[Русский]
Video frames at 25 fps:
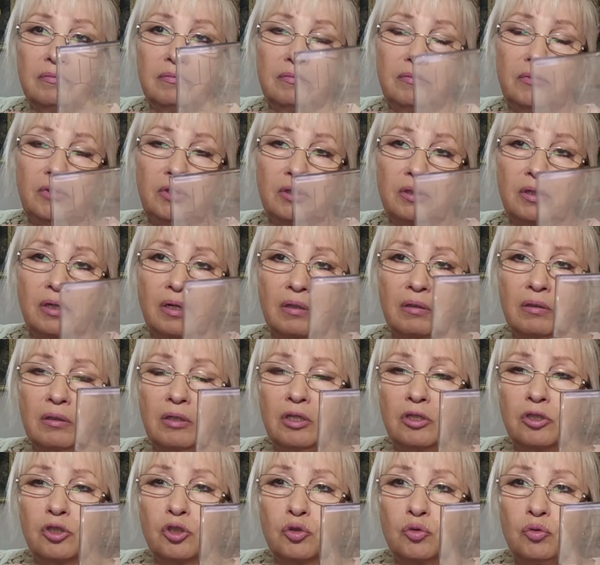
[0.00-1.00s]
Не
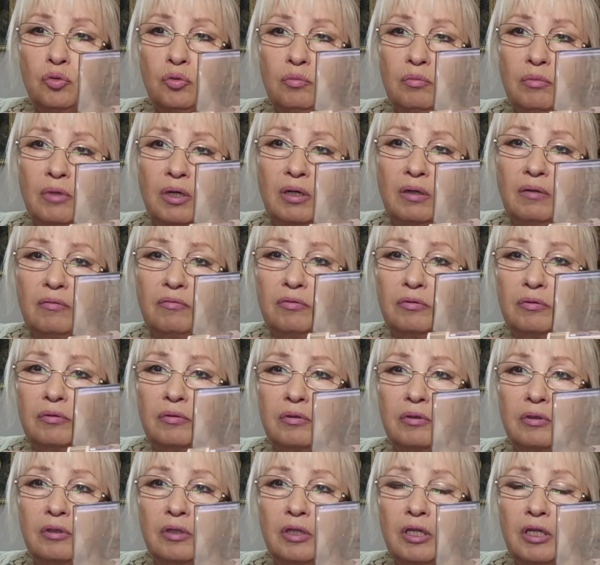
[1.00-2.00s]
карандашом, а
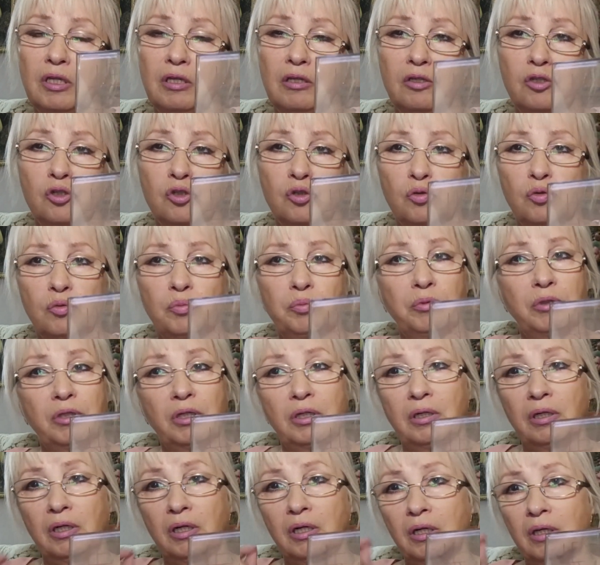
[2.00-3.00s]
вот чтобы
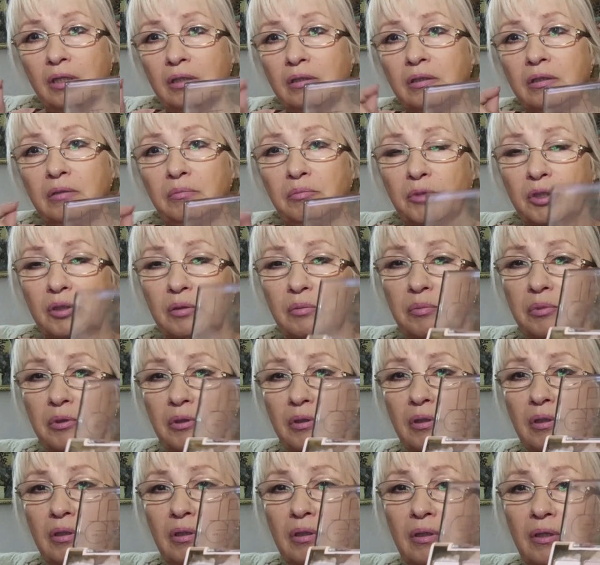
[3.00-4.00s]
такая дымка
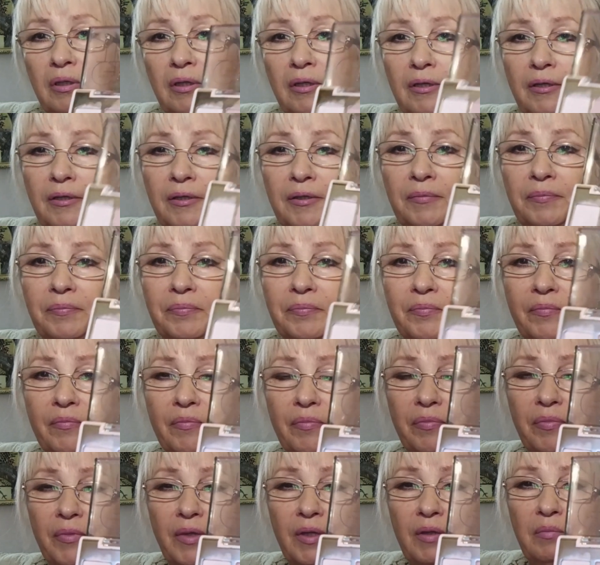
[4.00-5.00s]
была.
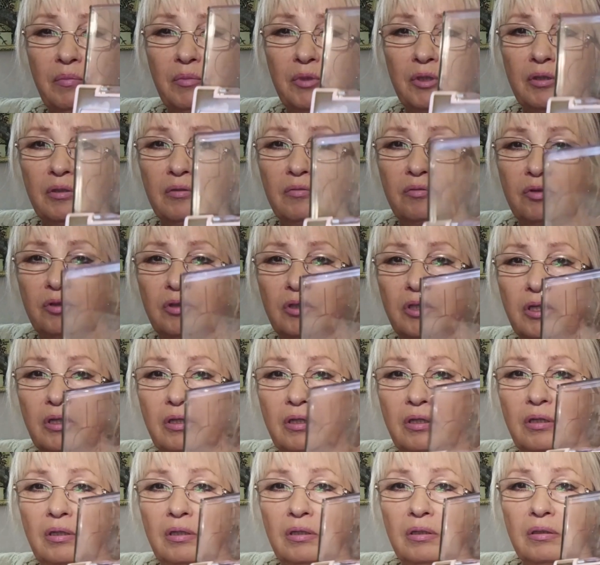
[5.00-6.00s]
Именно вот
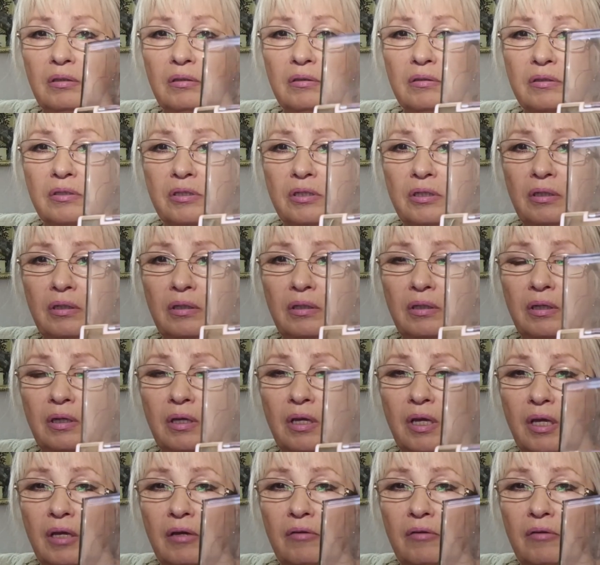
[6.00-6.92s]
такие тени.